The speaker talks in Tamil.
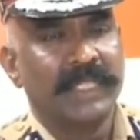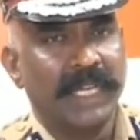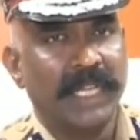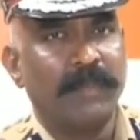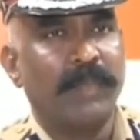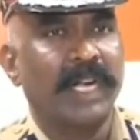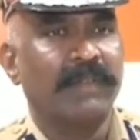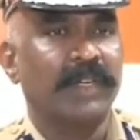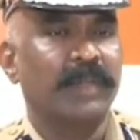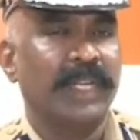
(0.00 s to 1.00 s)
எல்லா
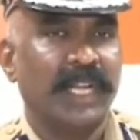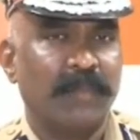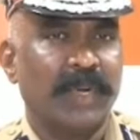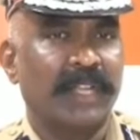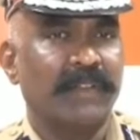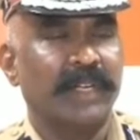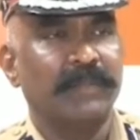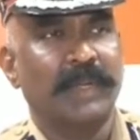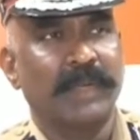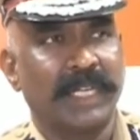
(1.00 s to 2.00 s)
மாணவர்களும் எல்லா
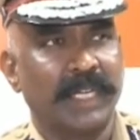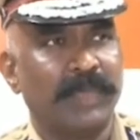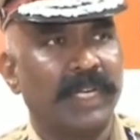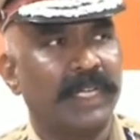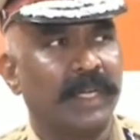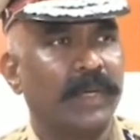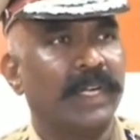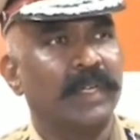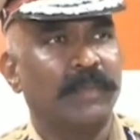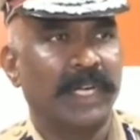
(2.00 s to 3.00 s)
மாணவிகளும் நம்ம கண்டிப்பாக
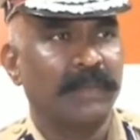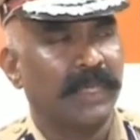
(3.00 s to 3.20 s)
கல்லூரிகளுக்கும் மா